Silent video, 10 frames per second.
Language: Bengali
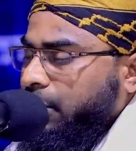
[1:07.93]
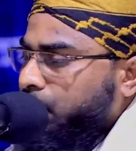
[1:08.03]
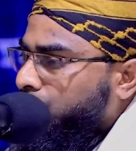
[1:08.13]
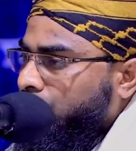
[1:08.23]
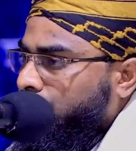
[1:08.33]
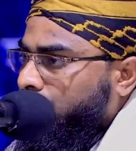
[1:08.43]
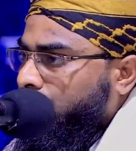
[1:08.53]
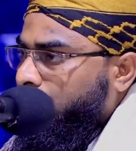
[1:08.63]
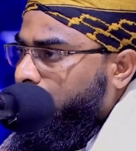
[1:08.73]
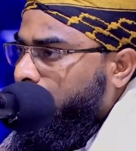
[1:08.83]
থেকেই জন্ম
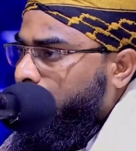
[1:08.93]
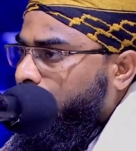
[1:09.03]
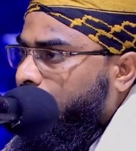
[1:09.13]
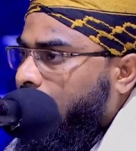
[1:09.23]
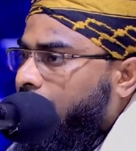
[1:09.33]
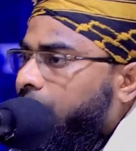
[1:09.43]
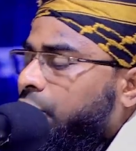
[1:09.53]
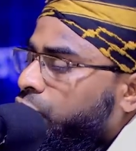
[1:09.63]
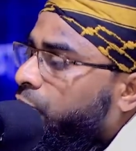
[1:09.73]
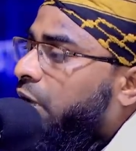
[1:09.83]
হয়েছেন গোমা
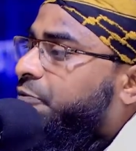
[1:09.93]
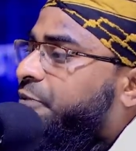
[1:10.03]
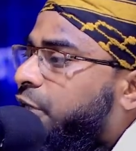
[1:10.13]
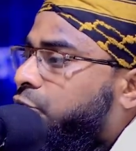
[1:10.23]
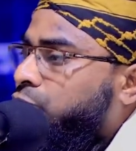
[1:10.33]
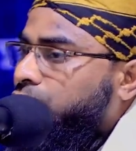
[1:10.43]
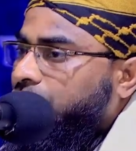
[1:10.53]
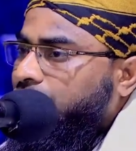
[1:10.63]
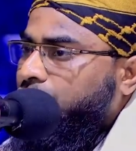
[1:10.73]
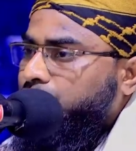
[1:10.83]
তোমার
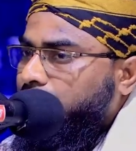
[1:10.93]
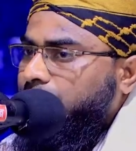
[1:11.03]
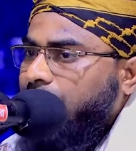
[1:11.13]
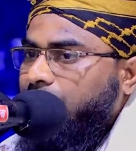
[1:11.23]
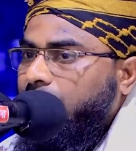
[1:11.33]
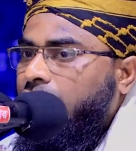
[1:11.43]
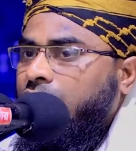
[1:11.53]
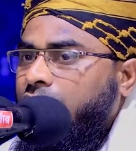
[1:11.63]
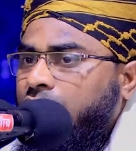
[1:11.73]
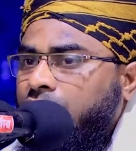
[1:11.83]
ফ্যাক্টরি যদি ভালো
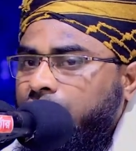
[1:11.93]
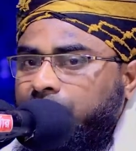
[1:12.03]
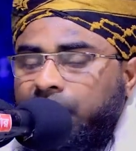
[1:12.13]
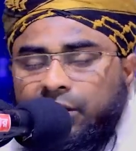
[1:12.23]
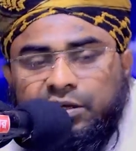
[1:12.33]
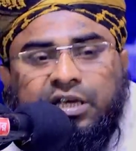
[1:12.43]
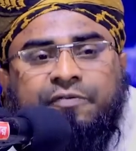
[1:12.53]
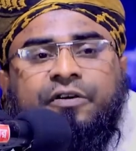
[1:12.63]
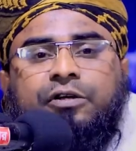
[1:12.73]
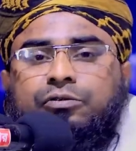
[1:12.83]
হয় এই
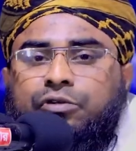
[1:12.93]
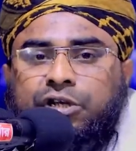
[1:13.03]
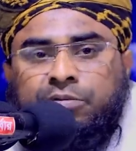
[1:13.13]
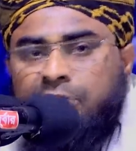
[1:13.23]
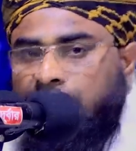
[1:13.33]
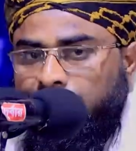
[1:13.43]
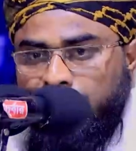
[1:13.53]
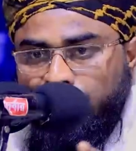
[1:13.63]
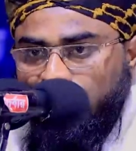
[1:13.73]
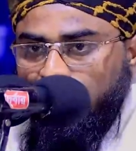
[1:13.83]
ফ্যাক্টরির মাল
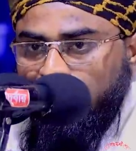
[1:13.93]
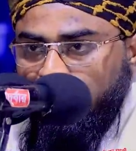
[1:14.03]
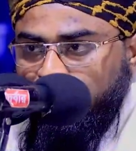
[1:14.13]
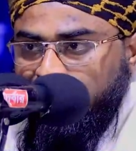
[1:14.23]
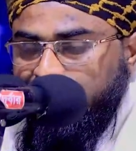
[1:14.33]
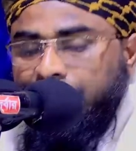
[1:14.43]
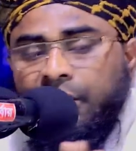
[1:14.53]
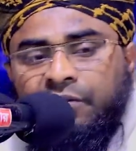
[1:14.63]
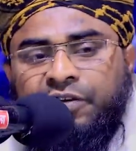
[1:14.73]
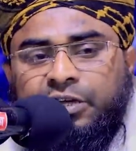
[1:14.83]
ভালো হবে হবে
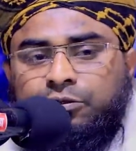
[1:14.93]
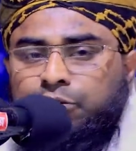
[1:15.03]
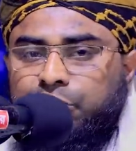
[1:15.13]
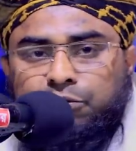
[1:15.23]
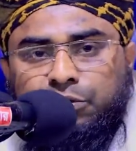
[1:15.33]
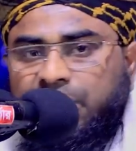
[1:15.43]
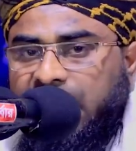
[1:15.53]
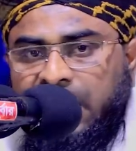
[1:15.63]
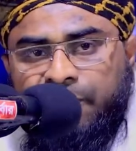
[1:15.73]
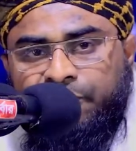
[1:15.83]
ফ্যাক্টরি যদি
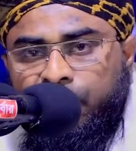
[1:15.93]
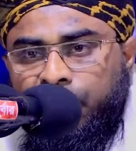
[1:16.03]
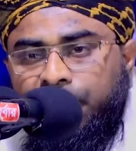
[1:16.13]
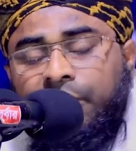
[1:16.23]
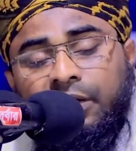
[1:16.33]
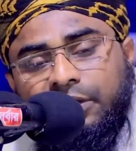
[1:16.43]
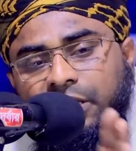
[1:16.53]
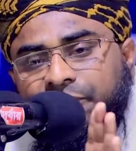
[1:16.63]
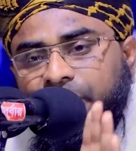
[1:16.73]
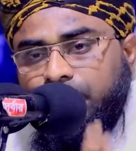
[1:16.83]
খারাপ হয়
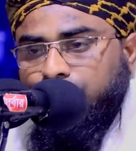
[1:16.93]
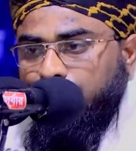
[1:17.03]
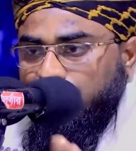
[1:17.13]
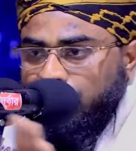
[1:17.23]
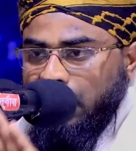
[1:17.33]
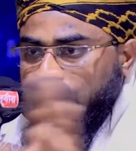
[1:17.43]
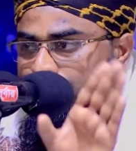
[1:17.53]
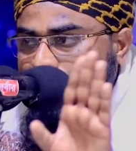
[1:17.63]
এই ফ্যাক্টরির মাল